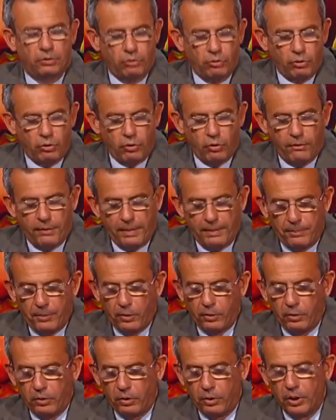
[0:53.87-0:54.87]
torno fra
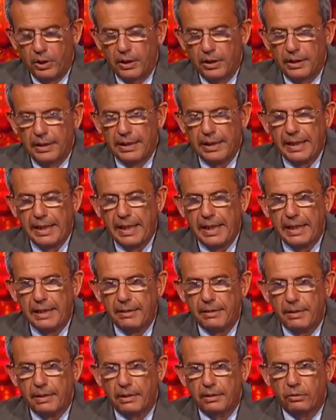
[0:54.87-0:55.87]
poco da
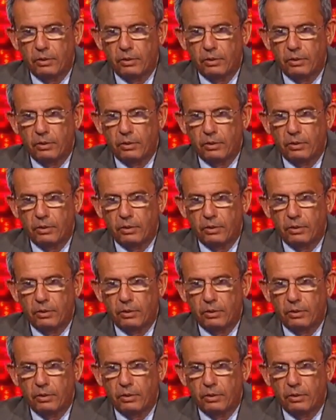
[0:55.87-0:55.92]
lei,